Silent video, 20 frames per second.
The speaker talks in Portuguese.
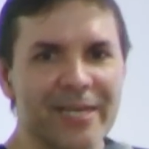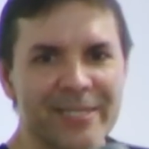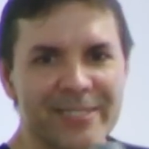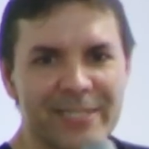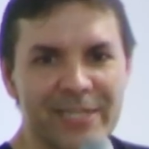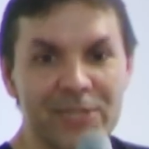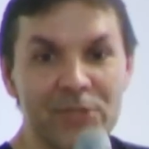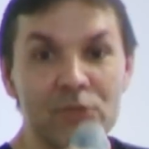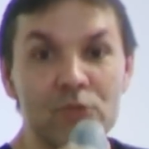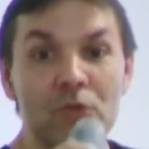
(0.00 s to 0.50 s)

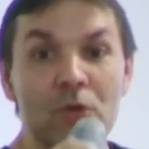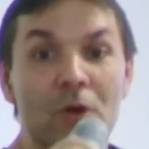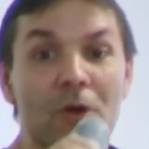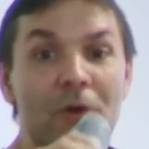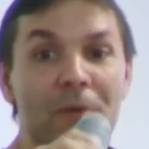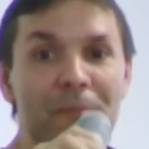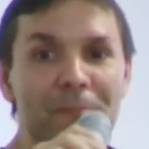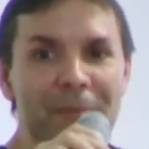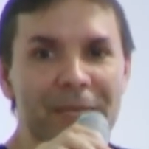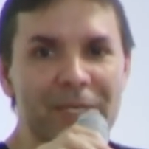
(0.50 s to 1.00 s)
Seria um
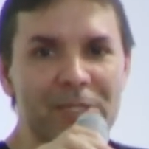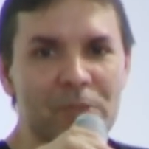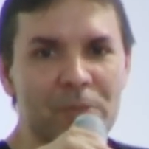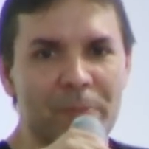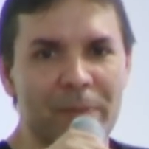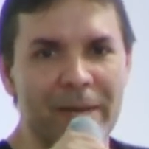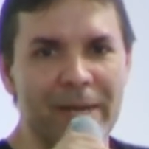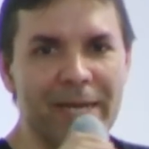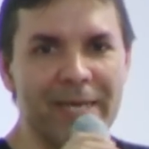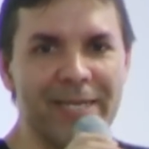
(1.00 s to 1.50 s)
tormento
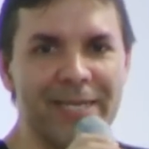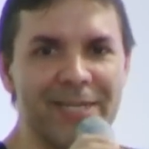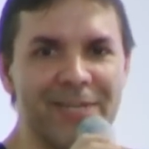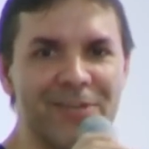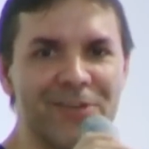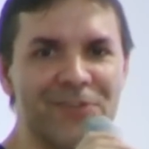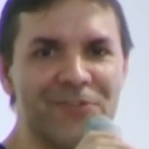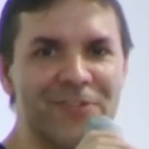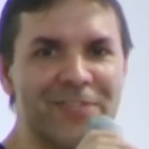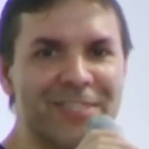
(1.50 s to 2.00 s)
para
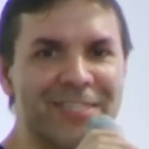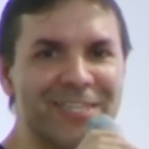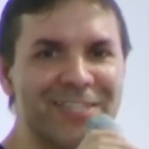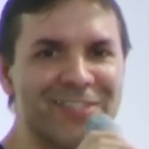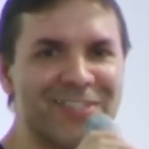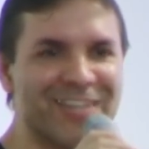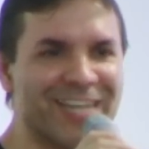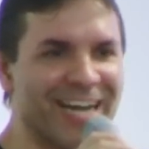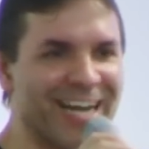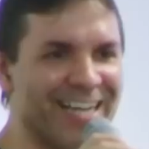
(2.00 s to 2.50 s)
ele ouvir
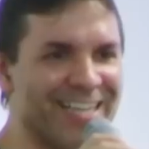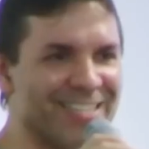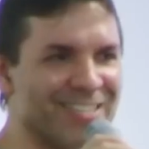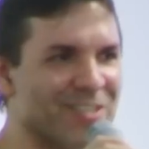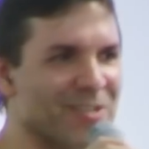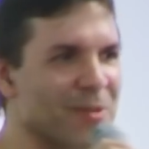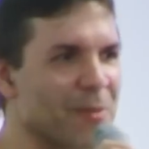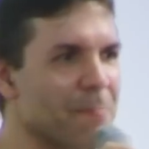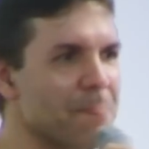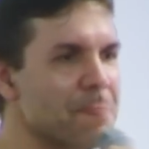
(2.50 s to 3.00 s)
tanto
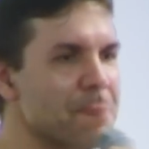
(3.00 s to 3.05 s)
caso.